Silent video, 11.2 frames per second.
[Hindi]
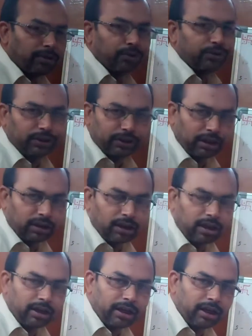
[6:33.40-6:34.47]
भरोसे नहीं
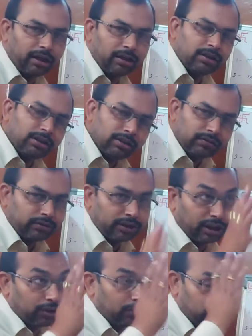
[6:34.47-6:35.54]
रहना है
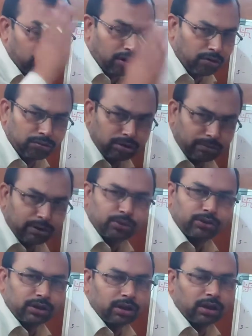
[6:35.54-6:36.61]
देवताओं के
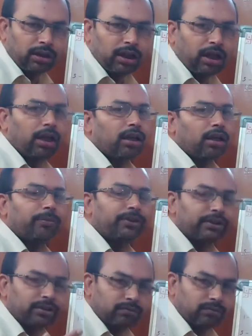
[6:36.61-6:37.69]
भरोसे रहना है
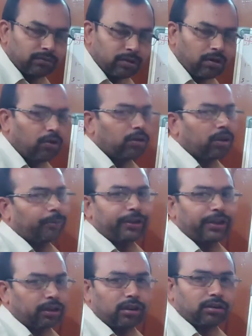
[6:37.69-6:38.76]
अपनी और
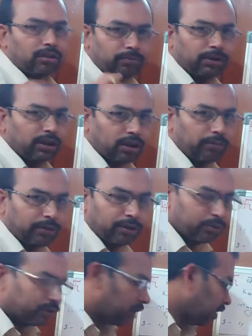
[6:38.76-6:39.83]
अपने कर्तव्य के
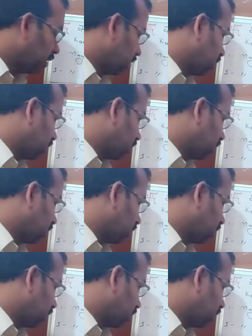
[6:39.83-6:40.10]
भरोसे